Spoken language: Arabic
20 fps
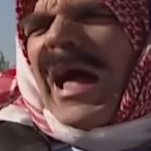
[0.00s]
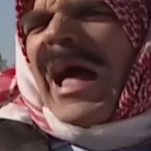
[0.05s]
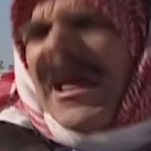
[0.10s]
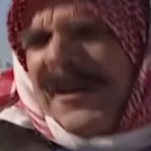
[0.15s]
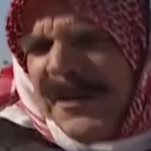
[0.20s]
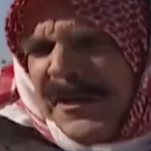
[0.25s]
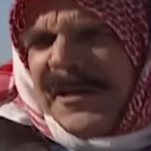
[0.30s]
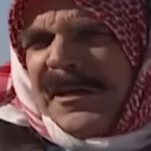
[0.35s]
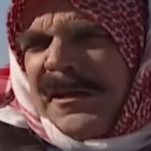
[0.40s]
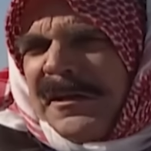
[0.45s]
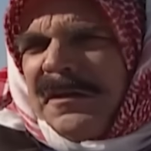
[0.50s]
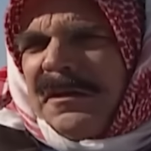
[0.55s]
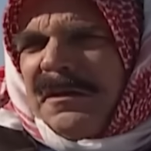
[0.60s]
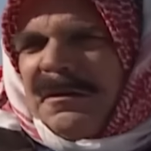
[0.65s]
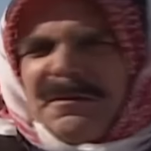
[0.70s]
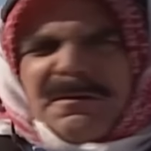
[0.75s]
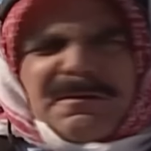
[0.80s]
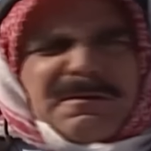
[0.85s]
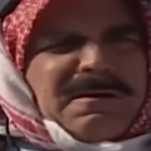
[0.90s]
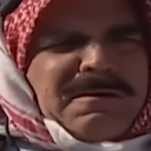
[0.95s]
اني
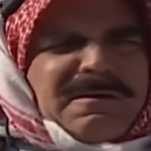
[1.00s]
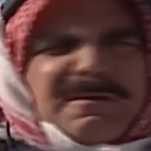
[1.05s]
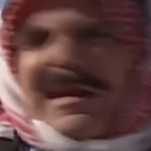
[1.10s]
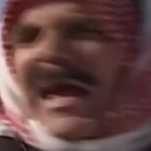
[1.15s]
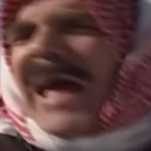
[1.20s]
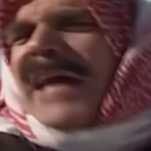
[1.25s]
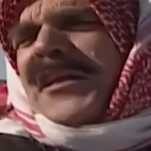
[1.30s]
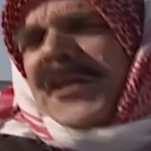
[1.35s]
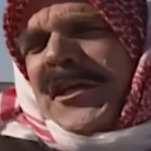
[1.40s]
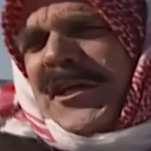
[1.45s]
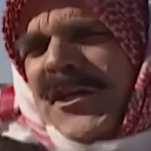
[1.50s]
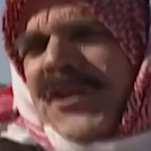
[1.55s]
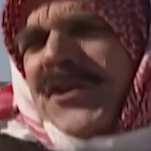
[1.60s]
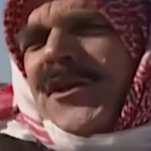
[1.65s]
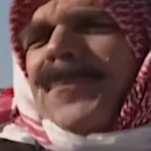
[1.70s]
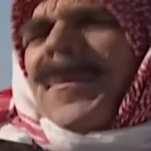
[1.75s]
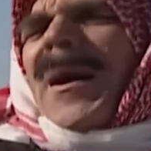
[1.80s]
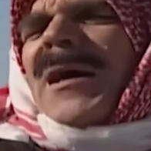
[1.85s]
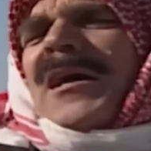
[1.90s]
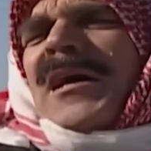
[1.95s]
كان
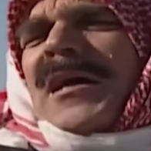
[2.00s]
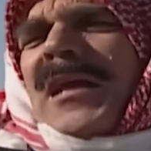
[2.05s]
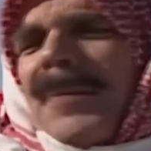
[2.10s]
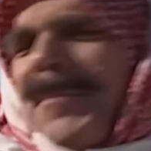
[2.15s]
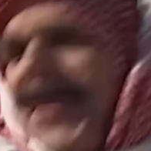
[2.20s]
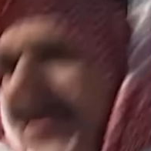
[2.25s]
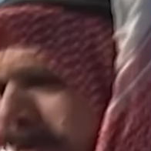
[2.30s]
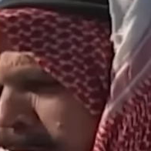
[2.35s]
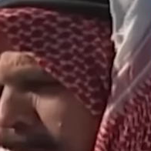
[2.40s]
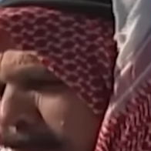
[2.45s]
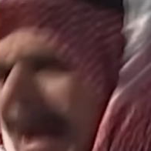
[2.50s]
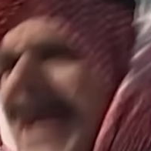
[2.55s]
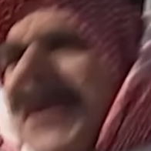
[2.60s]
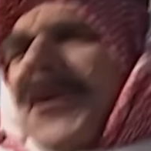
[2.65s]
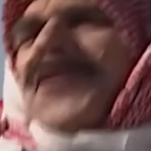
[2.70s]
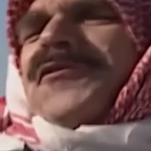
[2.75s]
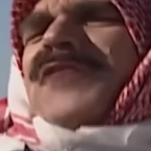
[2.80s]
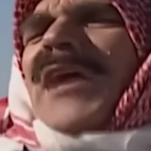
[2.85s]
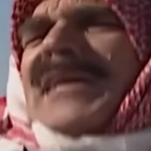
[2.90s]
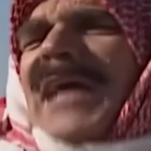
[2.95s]
عندي بقره مثل
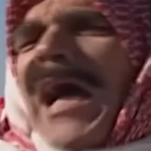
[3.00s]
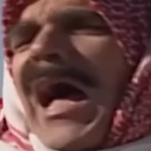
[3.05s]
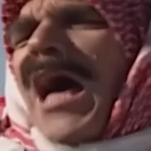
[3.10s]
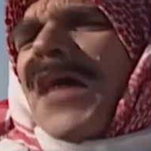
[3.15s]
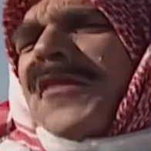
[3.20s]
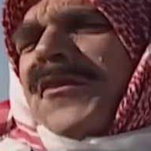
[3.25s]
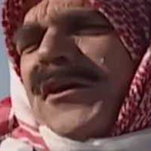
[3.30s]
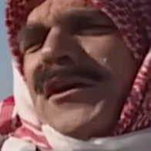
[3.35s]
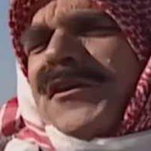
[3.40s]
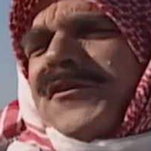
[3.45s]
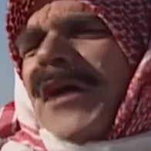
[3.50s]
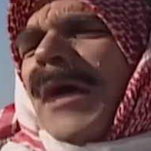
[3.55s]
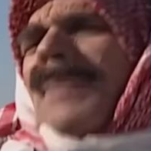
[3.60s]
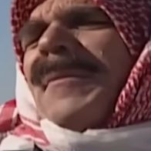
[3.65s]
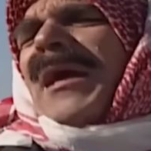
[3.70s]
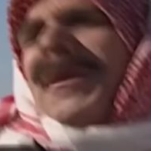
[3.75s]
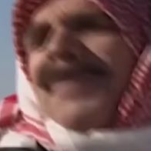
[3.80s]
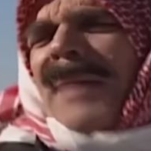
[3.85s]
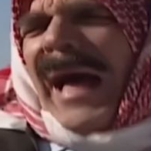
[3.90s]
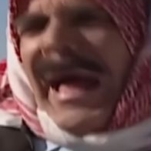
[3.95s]
بقرتك هذه
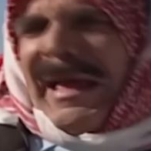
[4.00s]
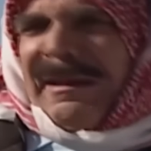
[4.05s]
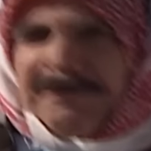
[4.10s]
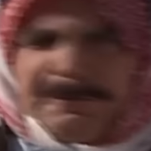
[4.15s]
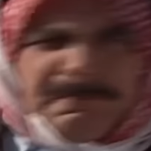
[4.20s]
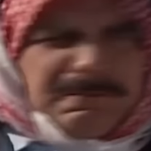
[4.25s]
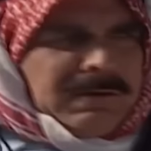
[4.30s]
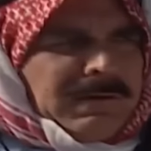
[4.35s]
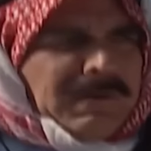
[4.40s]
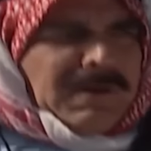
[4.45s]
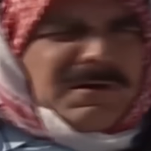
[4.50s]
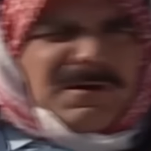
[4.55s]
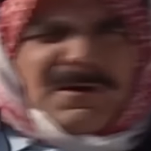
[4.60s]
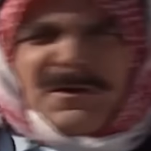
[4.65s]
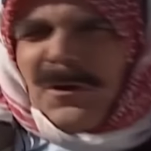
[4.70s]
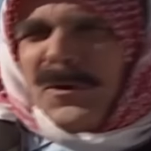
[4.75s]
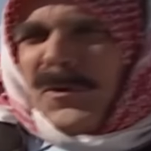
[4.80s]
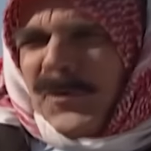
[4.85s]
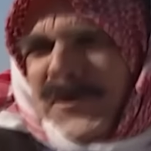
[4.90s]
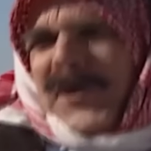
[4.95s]
تماما
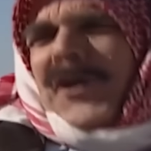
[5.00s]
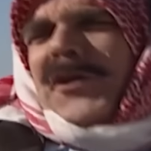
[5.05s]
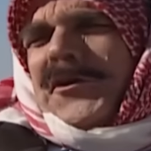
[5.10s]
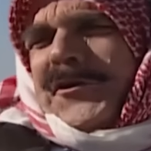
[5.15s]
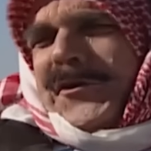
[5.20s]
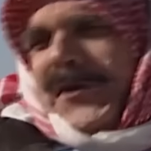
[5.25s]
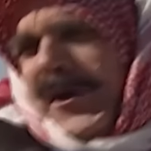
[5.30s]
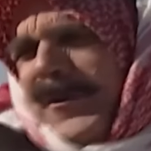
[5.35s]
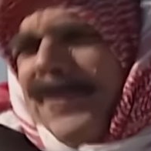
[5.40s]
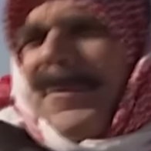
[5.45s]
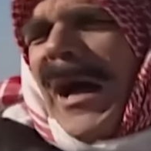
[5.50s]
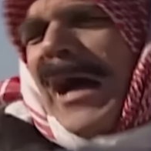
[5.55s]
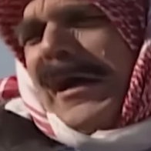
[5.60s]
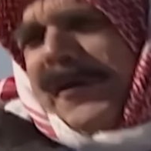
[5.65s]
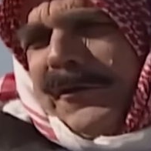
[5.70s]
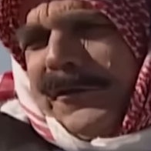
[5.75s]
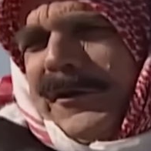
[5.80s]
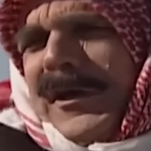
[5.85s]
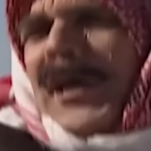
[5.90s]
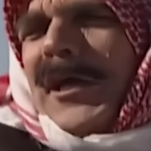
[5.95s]
وكنت حبها
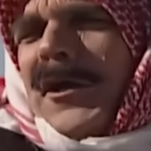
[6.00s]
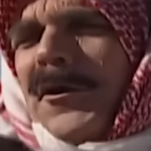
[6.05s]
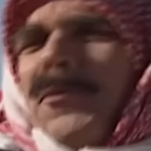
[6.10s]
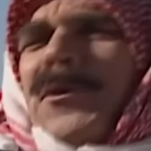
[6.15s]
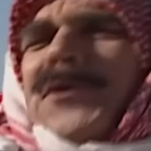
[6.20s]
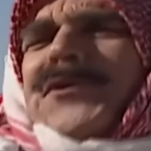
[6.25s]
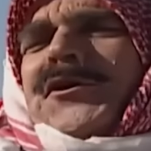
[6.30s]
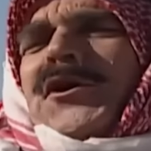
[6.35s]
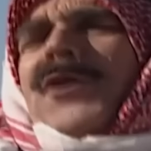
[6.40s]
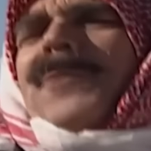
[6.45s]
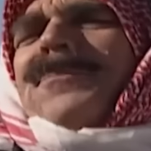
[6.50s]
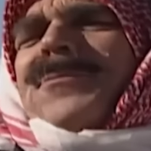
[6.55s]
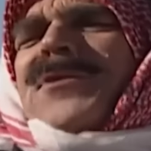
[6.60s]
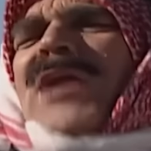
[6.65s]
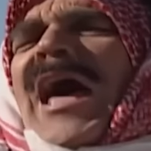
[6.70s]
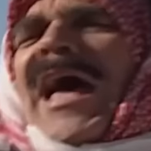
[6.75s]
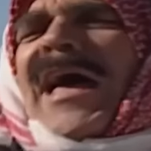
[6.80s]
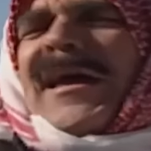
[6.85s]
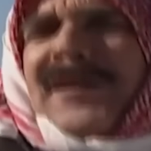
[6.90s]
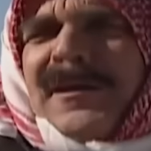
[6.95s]
كثير
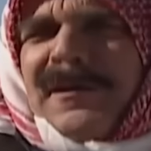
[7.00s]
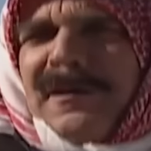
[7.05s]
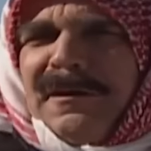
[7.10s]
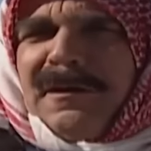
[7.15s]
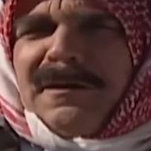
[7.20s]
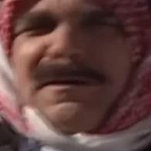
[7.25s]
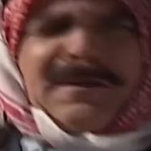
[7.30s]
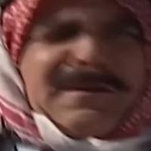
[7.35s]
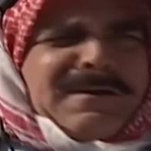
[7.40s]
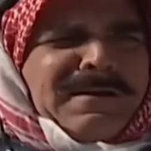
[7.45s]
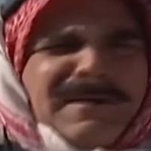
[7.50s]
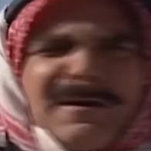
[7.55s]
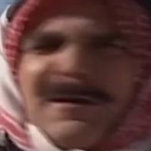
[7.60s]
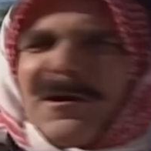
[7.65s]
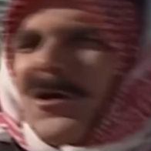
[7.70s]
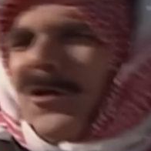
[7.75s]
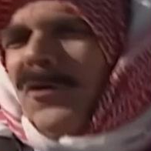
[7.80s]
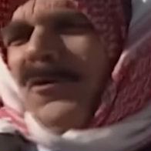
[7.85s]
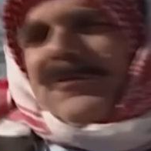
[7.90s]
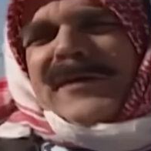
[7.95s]
وتحبني
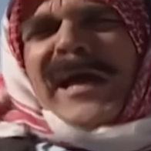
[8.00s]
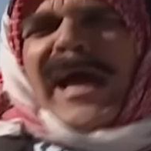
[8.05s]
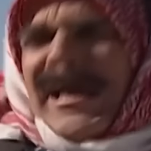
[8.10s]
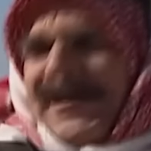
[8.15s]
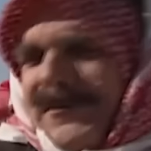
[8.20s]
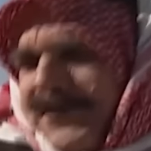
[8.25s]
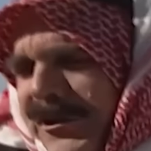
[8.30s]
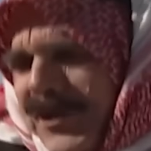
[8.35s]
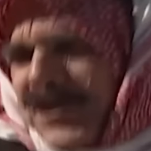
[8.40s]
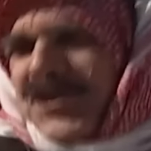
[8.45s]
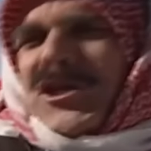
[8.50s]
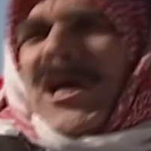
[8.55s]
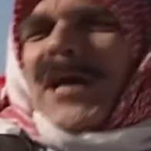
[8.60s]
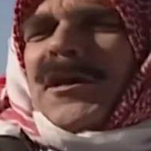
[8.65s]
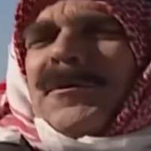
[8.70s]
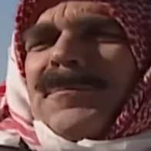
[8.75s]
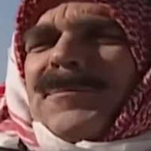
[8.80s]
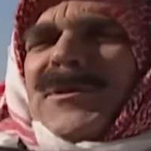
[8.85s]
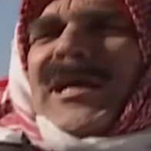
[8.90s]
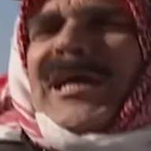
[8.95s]
وكانت
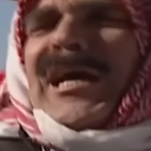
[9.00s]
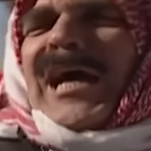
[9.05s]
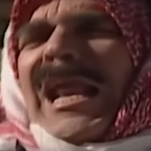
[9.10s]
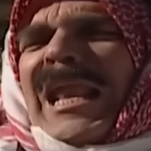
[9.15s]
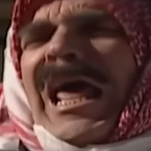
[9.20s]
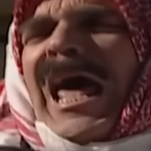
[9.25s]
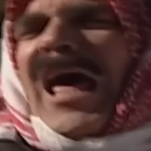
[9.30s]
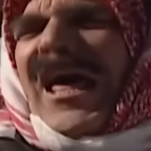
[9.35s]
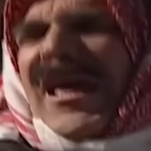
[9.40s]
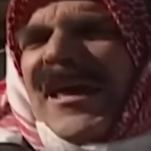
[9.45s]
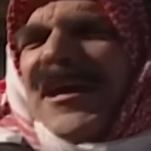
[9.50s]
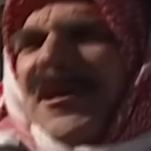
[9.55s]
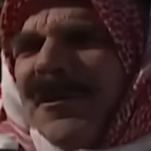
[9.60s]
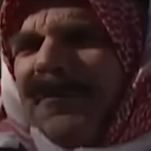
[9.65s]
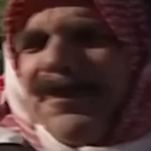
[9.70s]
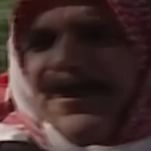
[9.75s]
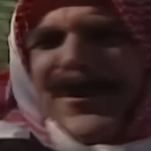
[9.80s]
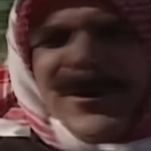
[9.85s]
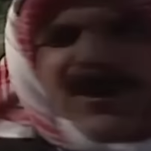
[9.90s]
تشربني حلايب